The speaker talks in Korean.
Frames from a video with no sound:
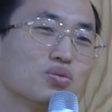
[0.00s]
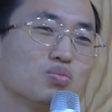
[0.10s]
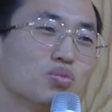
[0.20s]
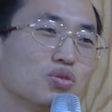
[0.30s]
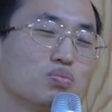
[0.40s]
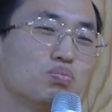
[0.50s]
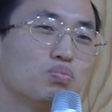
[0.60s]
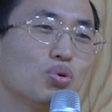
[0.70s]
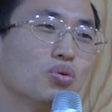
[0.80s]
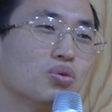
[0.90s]
저 뭐
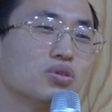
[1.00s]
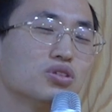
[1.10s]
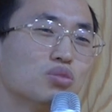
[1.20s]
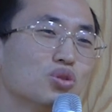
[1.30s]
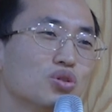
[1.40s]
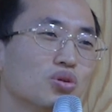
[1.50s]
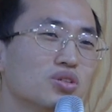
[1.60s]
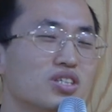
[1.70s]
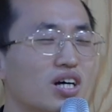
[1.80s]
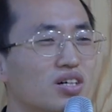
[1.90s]
표
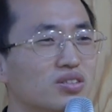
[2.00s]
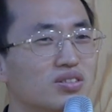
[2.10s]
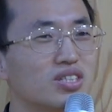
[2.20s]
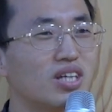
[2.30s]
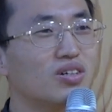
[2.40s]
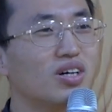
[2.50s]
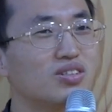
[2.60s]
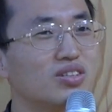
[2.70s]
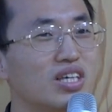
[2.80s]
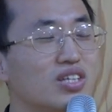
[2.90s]
끌어모으려고 이상한 짓 한
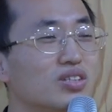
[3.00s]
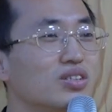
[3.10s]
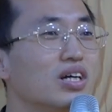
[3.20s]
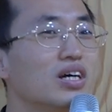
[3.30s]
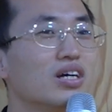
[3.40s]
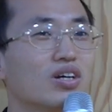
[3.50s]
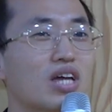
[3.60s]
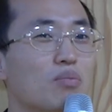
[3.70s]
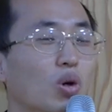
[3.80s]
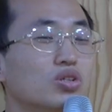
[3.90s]
것 같은데 이런
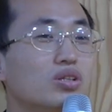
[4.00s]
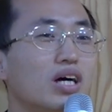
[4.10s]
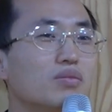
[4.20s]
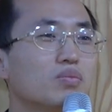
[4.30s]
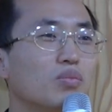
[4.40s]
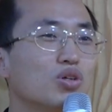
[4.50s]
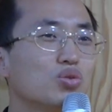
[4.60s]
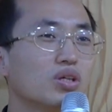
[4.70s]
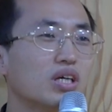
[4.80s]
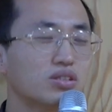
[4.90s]
게 먼저 딱
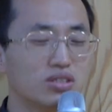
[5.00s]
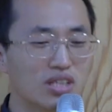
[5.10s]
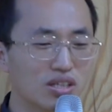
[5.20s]
머릿속에 딱